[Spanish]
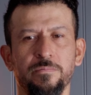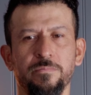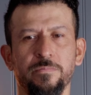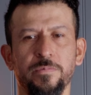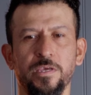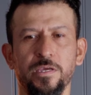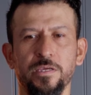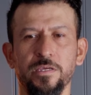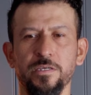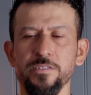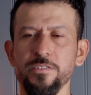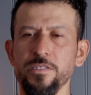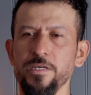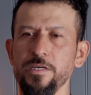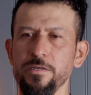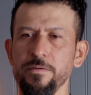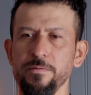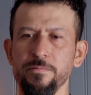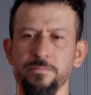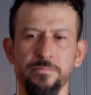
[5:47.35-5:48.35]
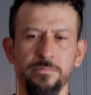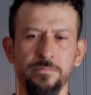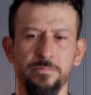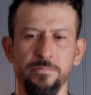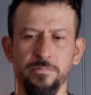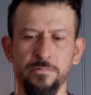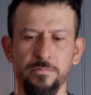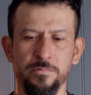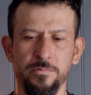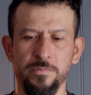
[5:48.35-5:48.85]
Y ahí está.
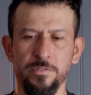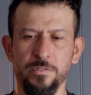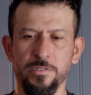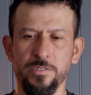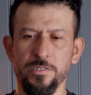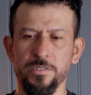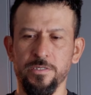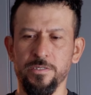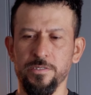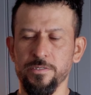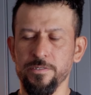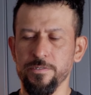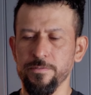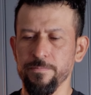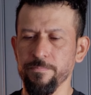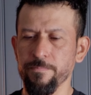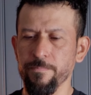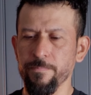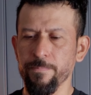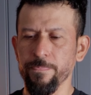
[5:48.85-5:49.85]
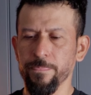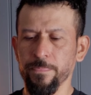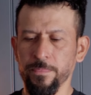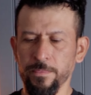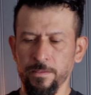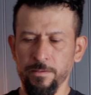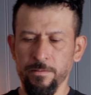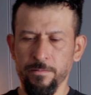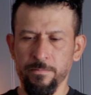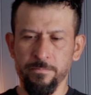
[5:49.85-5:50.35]
Eh,
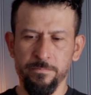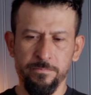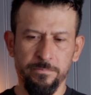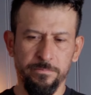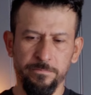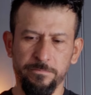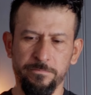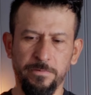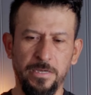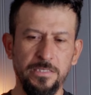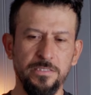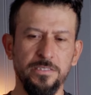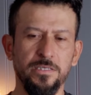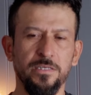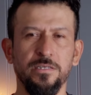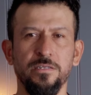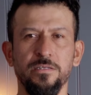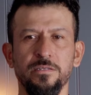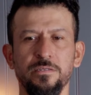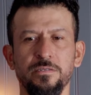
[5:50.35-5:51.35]
fácil.